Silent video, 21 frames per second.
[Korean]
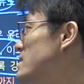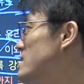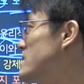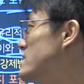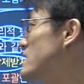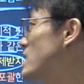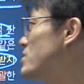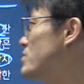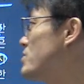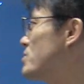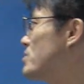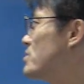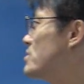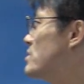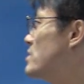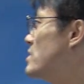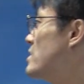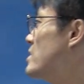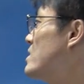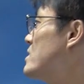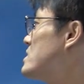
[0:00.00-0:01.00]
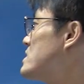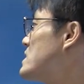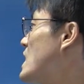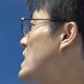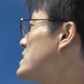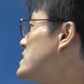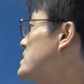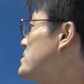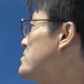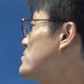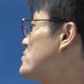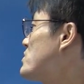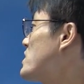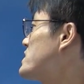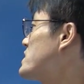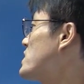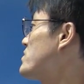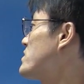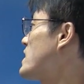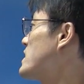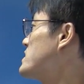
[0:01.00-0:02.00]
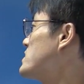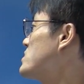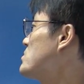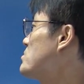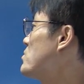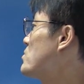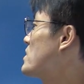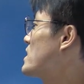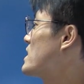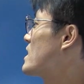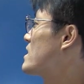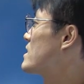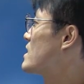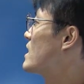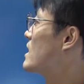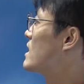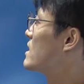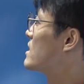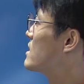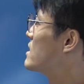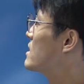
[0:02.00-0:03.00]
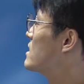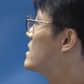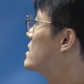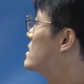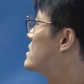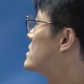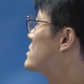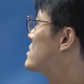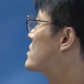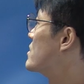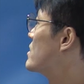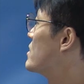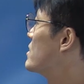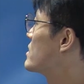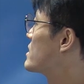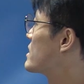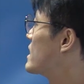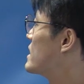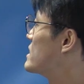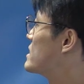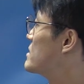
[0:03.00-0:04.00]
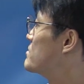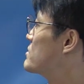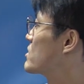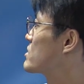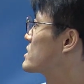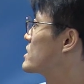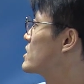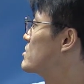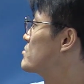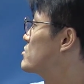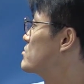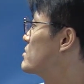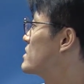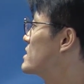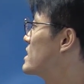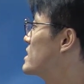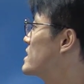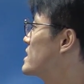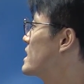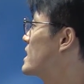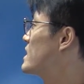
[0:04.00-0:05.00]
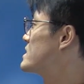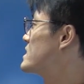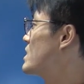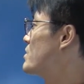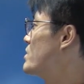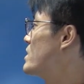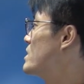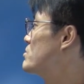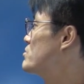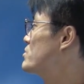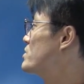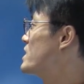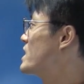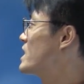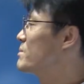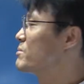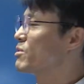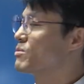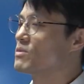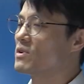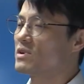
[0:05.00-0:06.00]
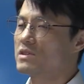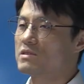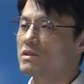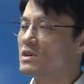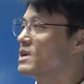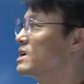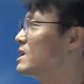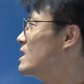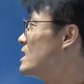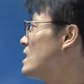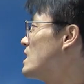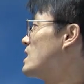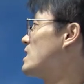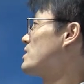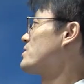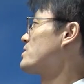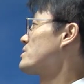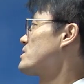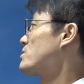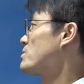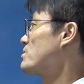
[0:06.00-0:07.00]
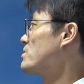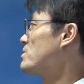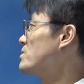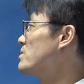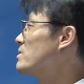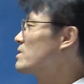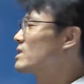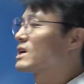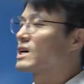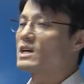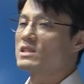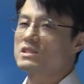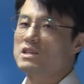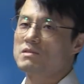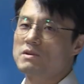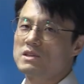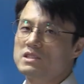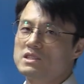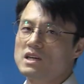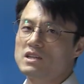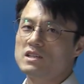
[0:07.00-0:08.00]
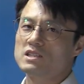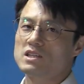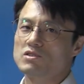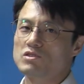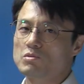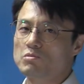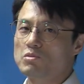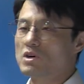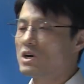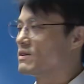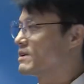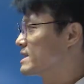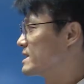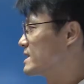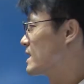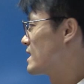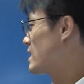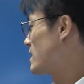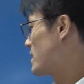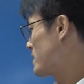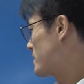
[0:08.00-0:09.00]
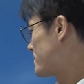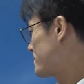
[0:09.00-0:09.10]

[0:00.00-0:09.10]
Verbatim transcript: 않는 자유, 자, 침묵의 자유까지도 포괄한다. 저 내심적 자유뿐만 아니라 자, 외부에 표명하도록 강제받지 않을 자유도 포함한다.